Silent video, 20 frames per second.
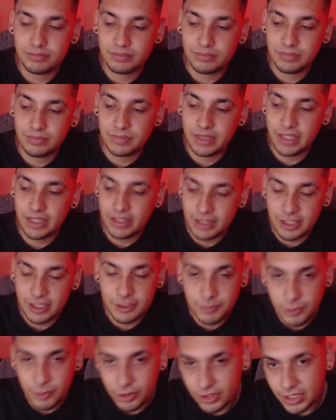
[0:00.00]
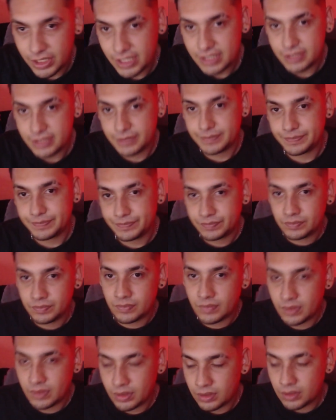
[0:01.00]
de 3x3.
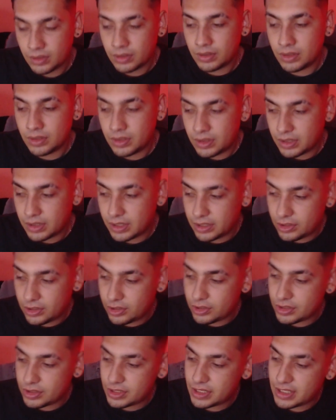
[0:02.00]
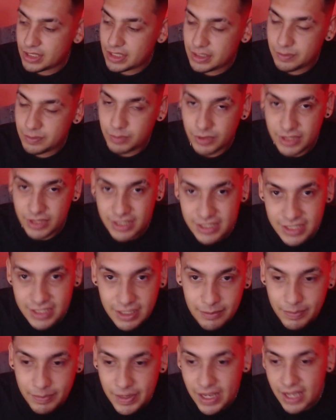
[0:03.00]
Entonces, pues ese es el
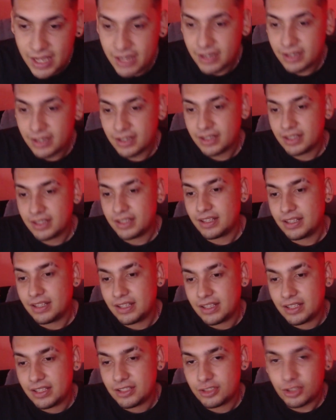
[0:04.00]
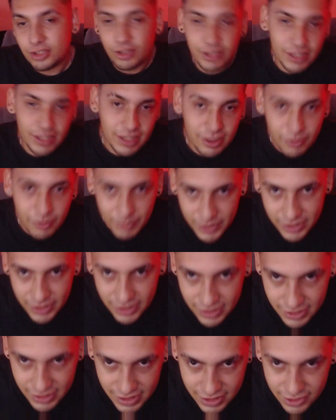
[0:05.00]
plan. Solo quería compartirles
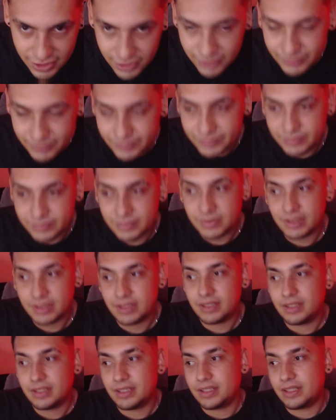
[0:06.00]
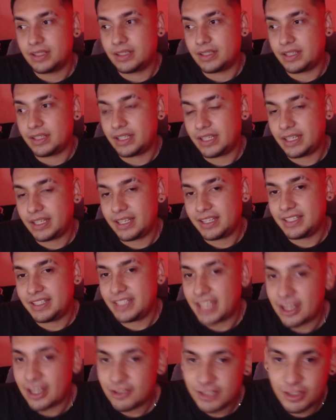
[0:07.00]
eso. Eh, ya
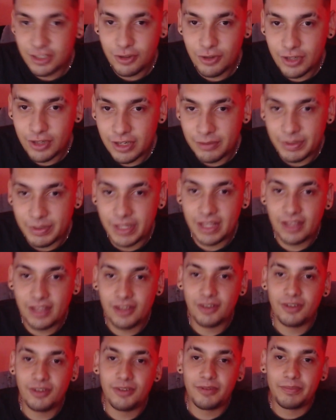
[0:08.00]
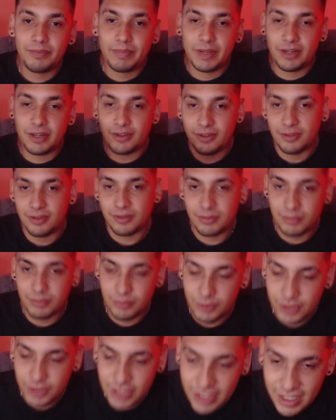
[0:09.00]
los dejo con el video, pero
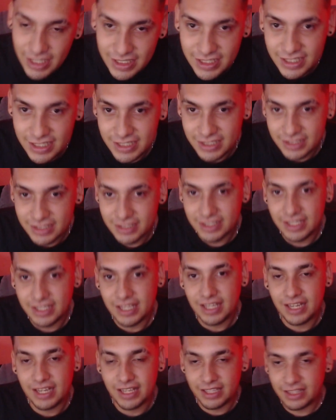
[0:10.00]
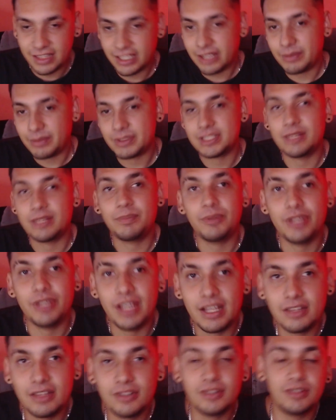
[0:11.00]
muchas gracias a la gente que me está
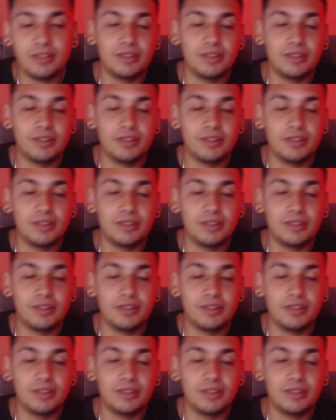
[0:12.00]
apoyando.